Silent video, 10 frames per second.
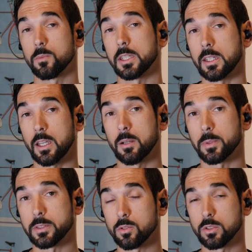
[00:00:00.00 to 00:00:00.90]
du matériel,
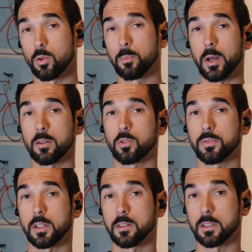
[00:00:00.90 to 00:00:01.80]
parce que si on parle de
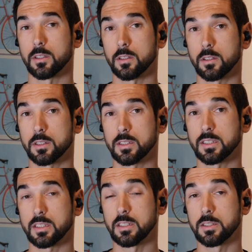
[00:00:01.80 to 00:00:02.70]
faire des,
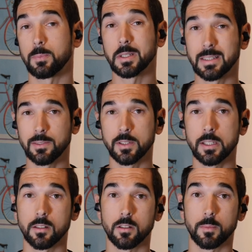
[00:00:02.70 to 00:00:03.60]
exercices
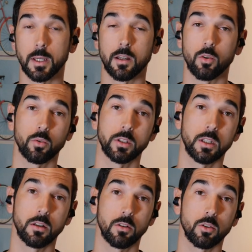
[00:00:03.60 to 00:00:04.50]
spécifiques, euh, bah, on
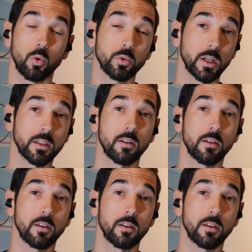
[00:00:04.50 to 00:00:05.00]
est euh, contraint